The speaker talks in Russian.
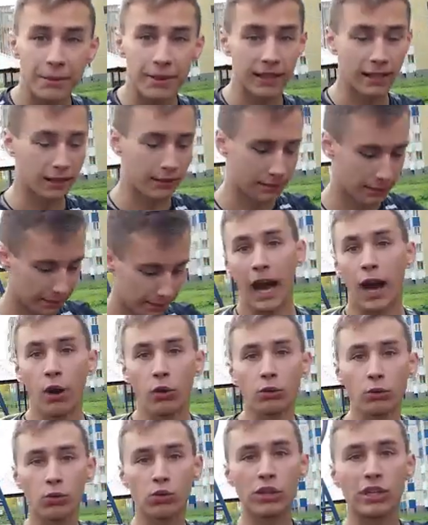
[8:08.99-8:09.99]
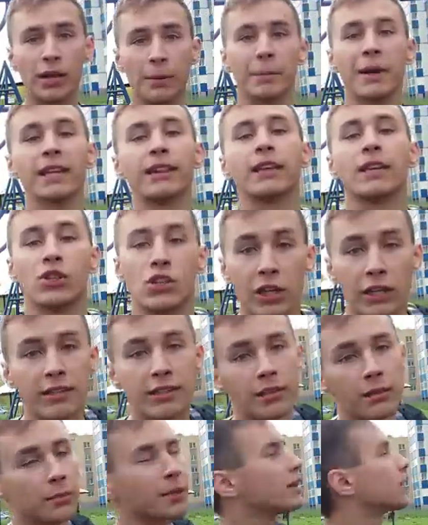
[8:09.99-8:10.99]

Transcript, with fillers: было, а он уже опять начался,